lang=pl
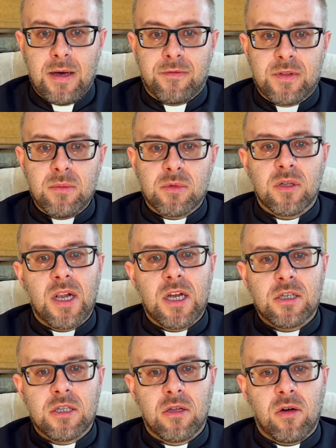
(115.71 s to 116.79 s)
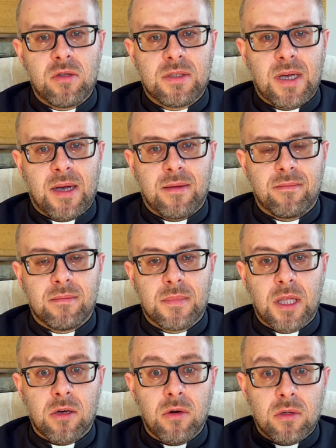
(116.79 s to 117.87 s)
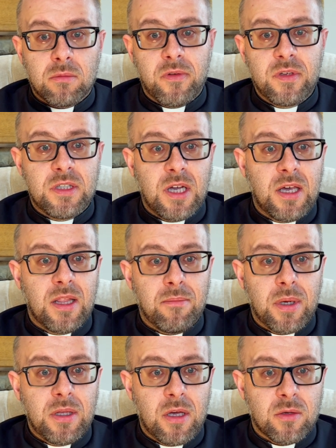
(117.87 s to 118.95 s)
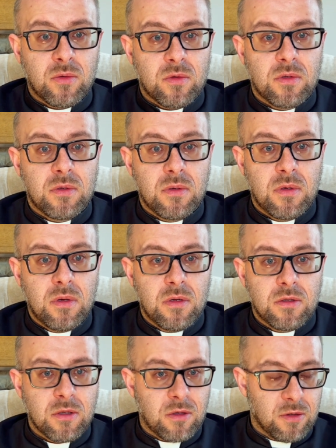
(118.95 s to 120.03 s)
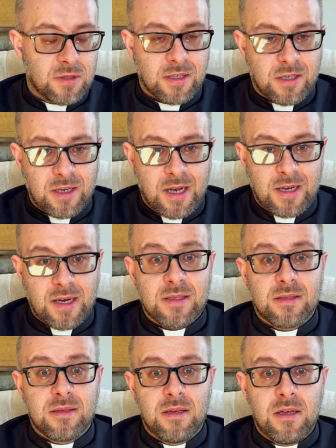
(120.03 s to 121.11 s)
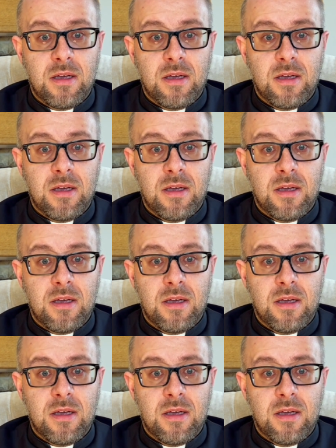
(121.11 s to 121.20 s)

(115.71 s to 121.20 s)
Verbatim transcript: W tym, co należy do Ojca. Taką odpowiedź daje nam Pan Jezus. Co to oznacza dla nas?